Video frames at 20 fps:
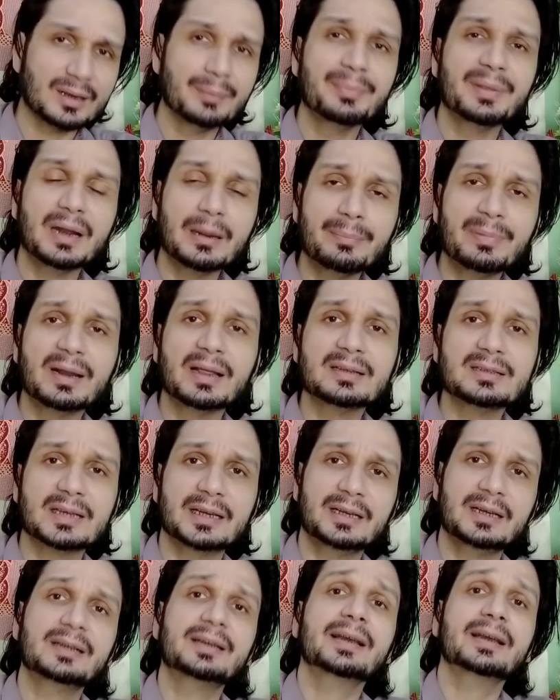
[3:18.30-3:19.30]
कि मेरा बड़ा
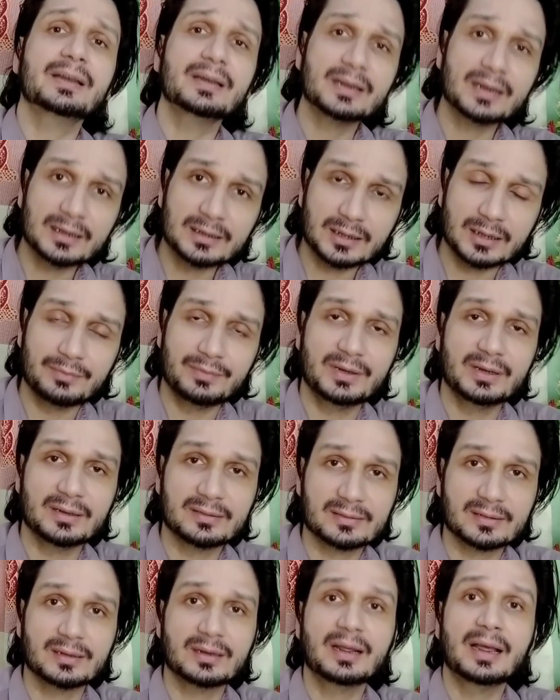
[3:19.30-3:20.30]
चैनल टेक्निकल तनवीर
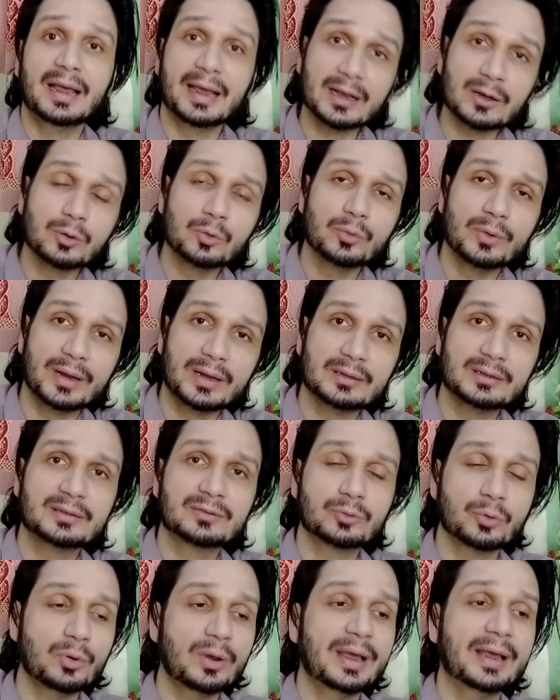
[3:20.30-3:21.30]
असगर हैक हुआ है
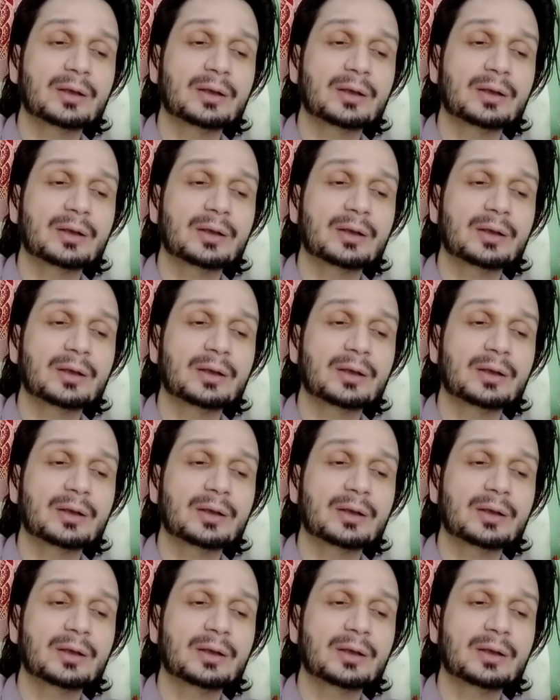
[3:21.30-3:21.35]
जिसको